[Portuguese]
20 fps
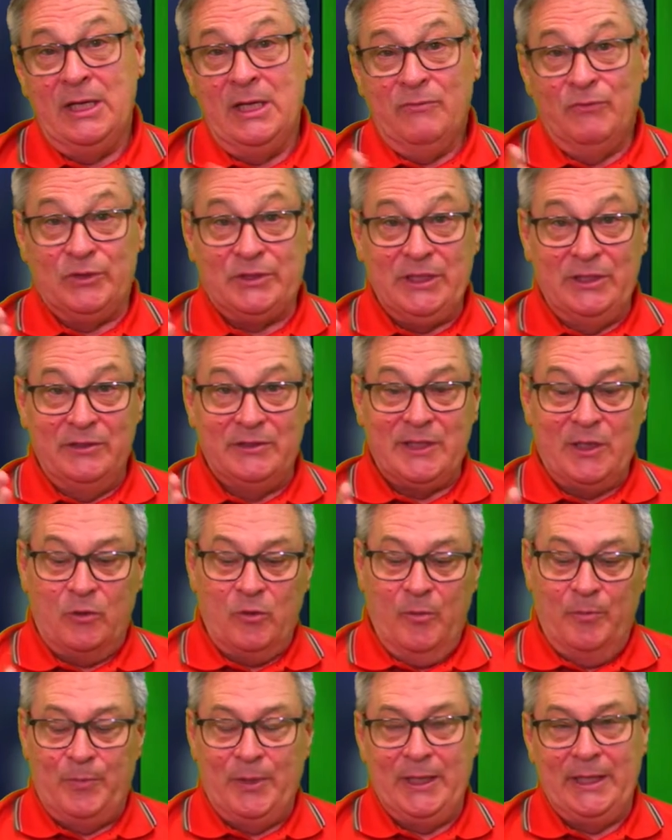Você nos
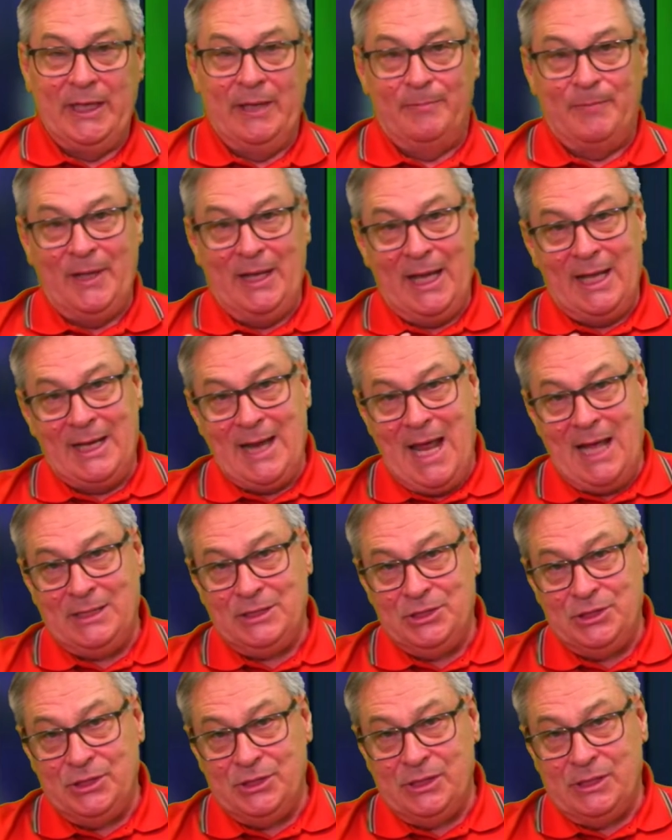acompanha pela
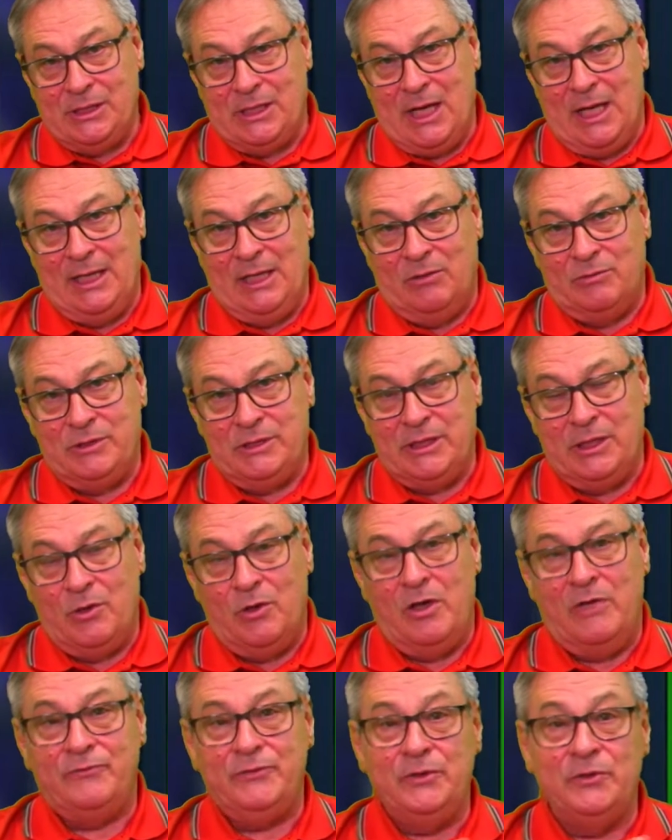net Canal
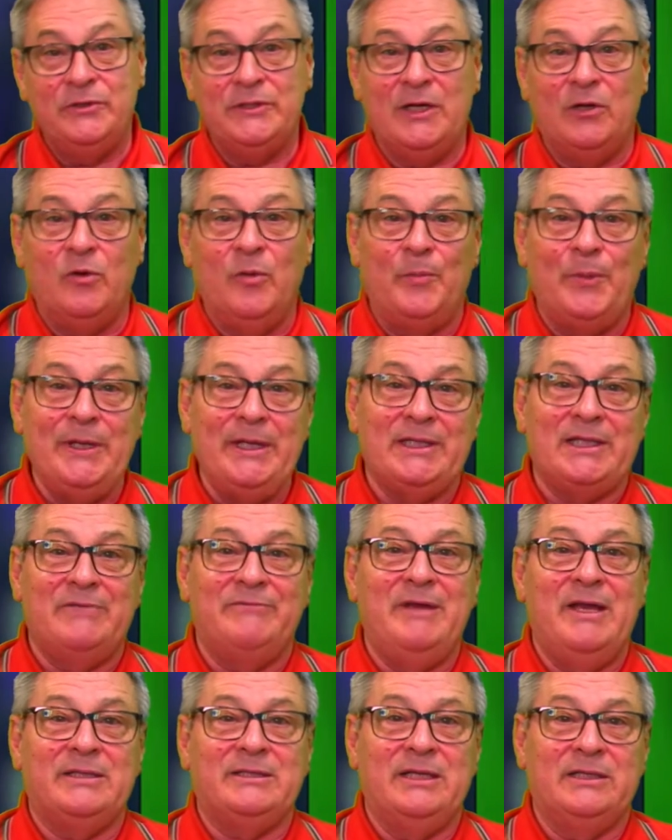19 nos acompanha
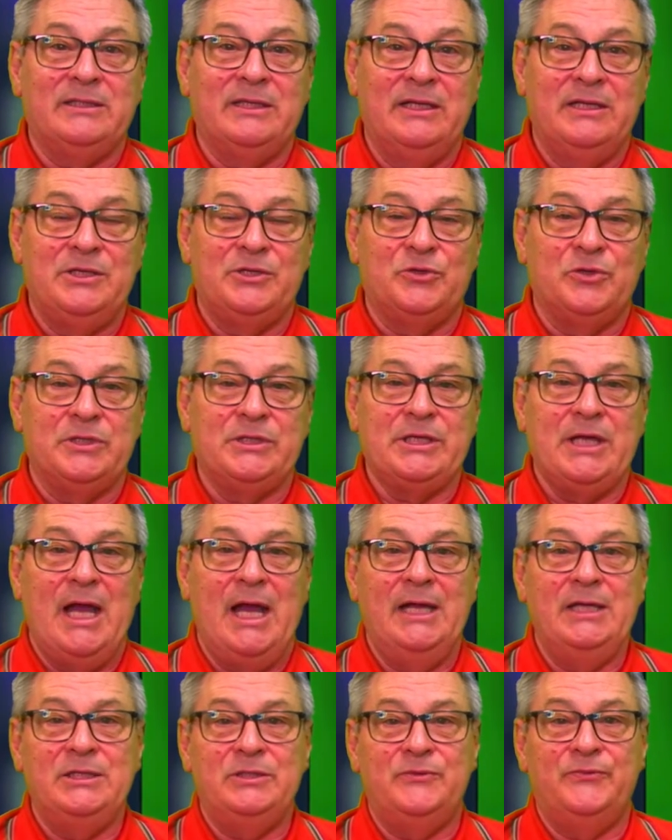através das redes
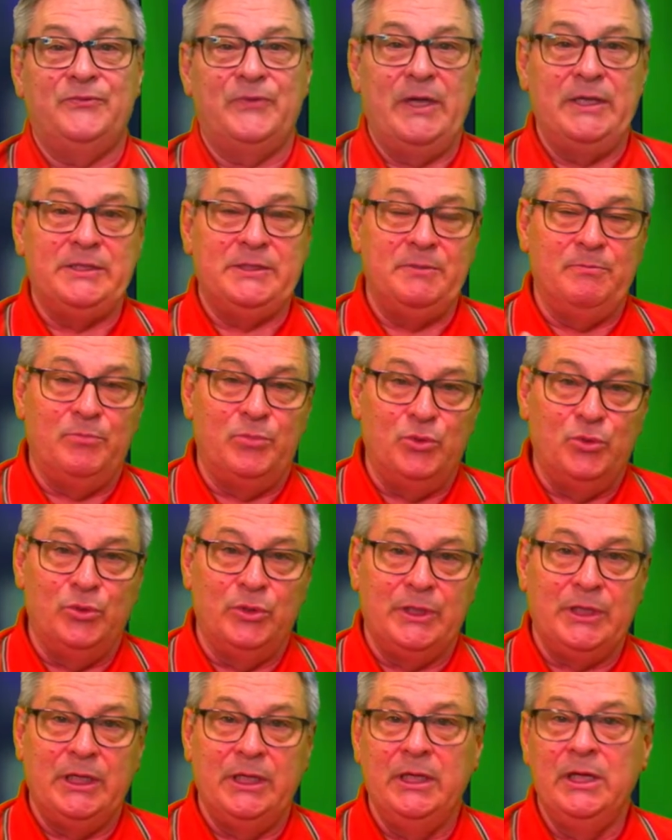sociais,
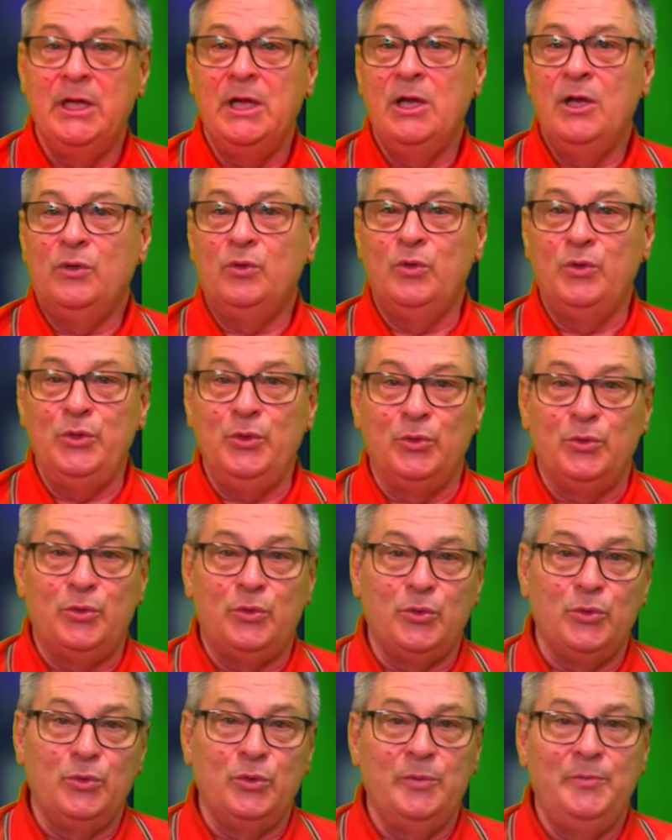Facebook, no
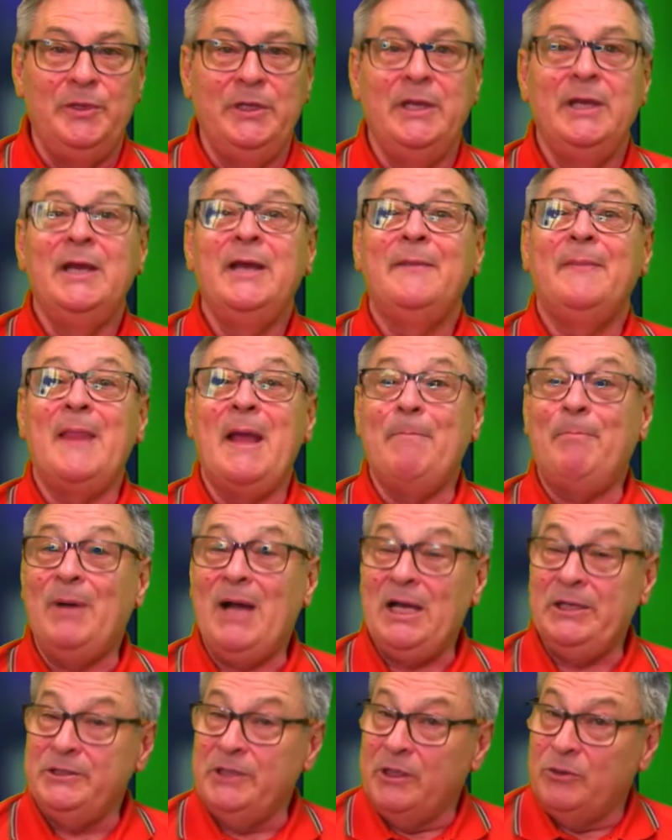YouTube, na
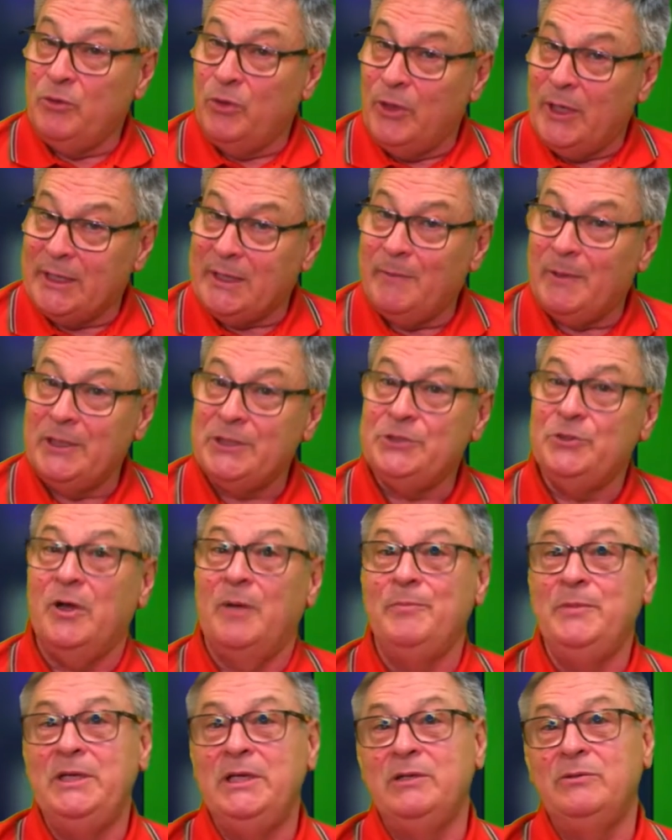página do Roda Brasil
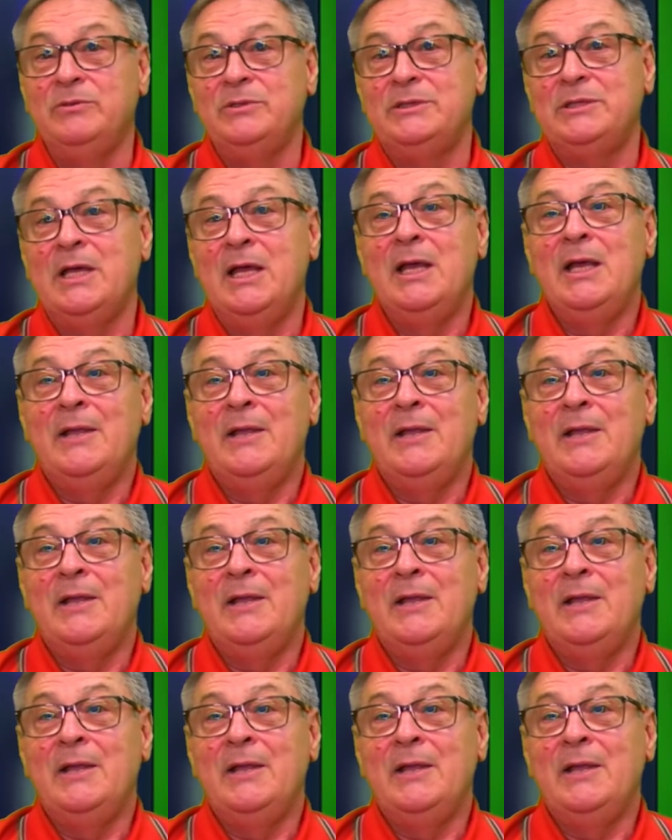Amigos,